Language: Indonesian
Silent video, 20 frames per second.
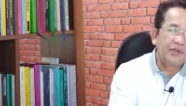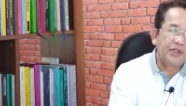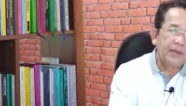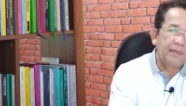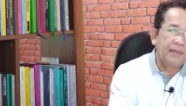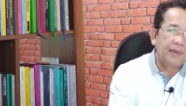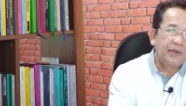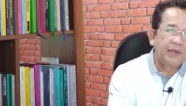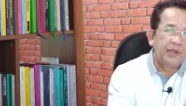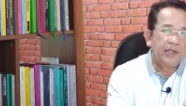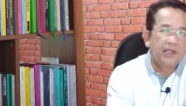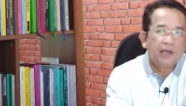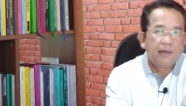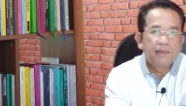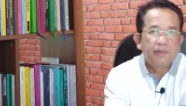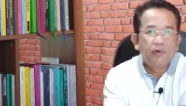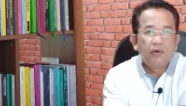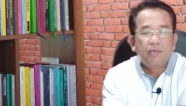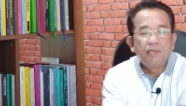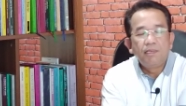sampai
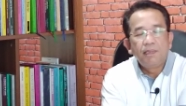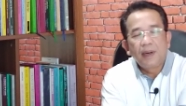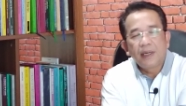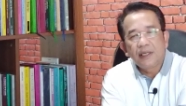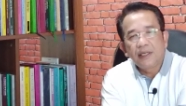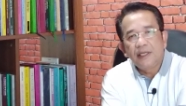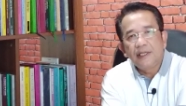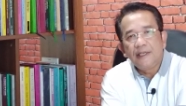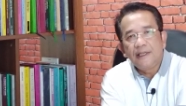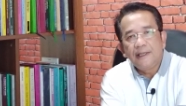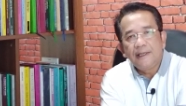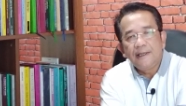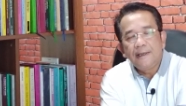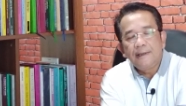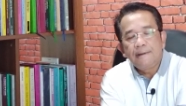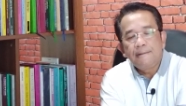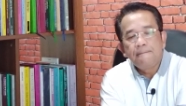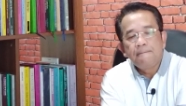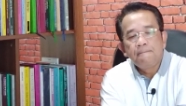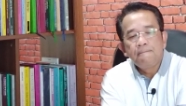34 ini
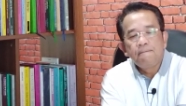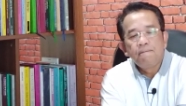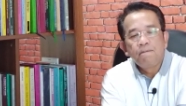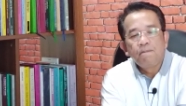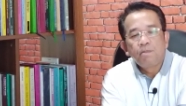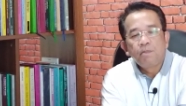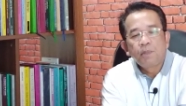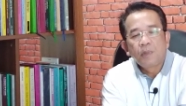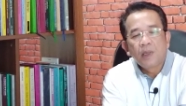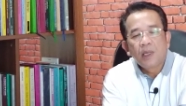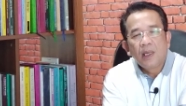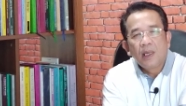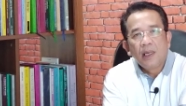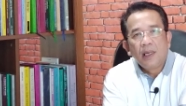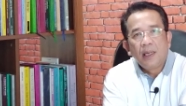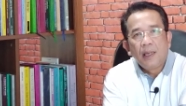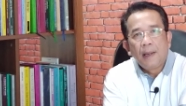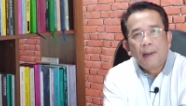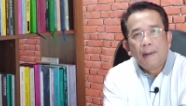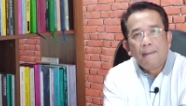
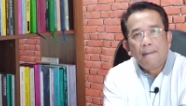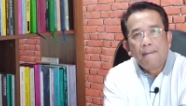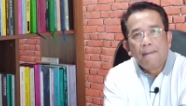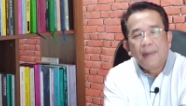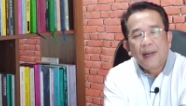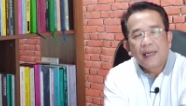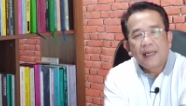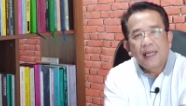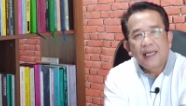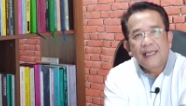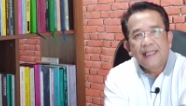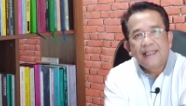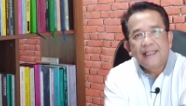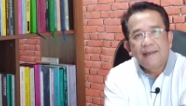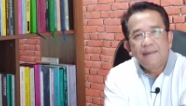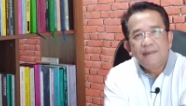maka kita